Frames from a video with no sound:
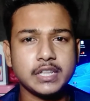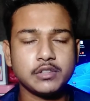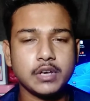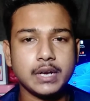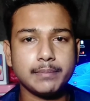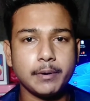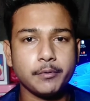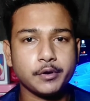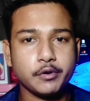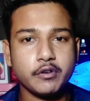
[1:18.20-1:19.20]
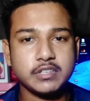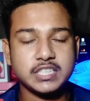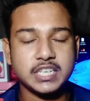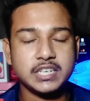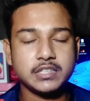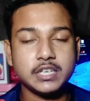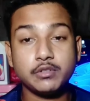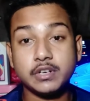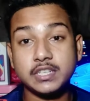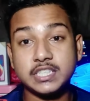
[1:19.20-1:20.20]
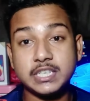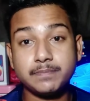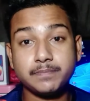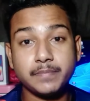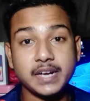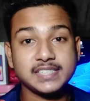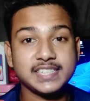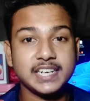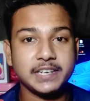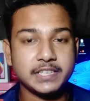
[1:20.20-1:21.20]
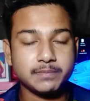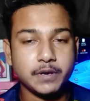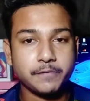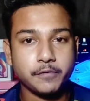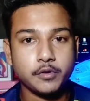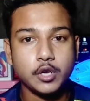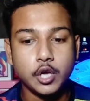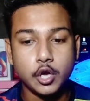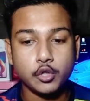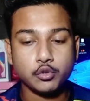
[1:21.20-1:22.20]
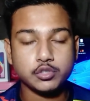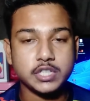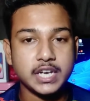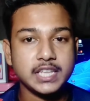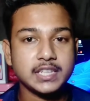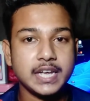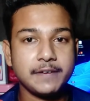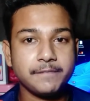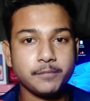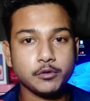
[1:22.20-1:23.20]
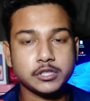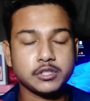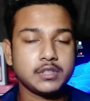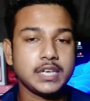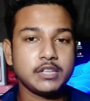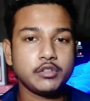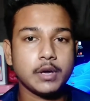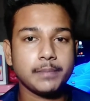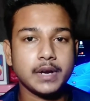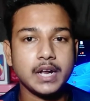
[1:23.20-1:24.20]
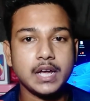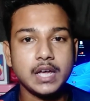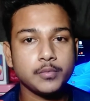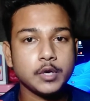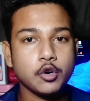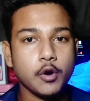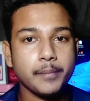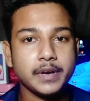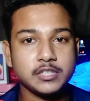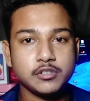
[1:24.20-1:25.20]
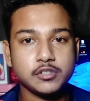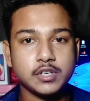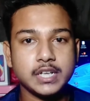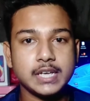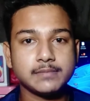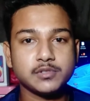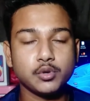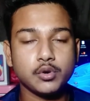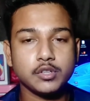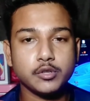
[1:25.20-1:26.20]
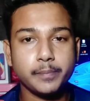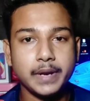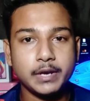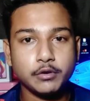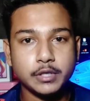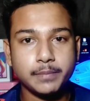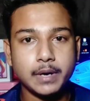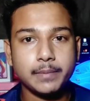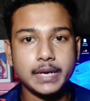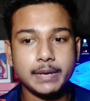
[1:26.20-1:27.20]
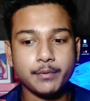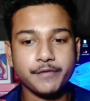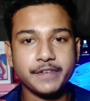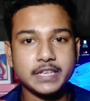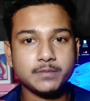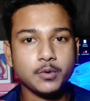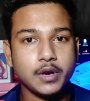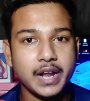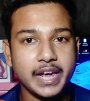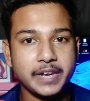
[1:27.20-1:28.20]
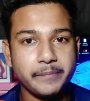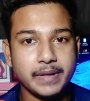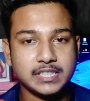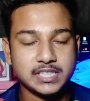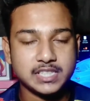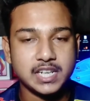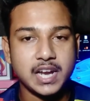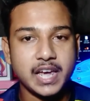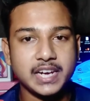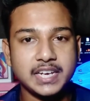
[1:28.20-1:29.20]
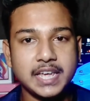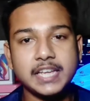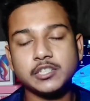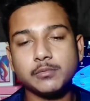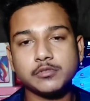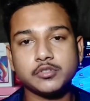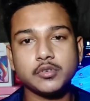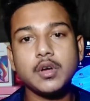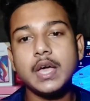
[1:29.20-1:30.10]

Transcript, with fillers: কিন্তু এখানে ব্যবহার করা হয়েছে যে যেহেতু একটি চিপ প্রাইসের একটি স্মার্টফোন তো সেক্ষেত্রে এই পোস্টার দিয়ে কিন্তু আপনারা খুবই কম রেজলিউশনের গেমসগুলো কিন্তু প্লে করতে পারবেন এবং ফেসবুক লাইট মেসেঞ্জার লাইট এই সমস্ত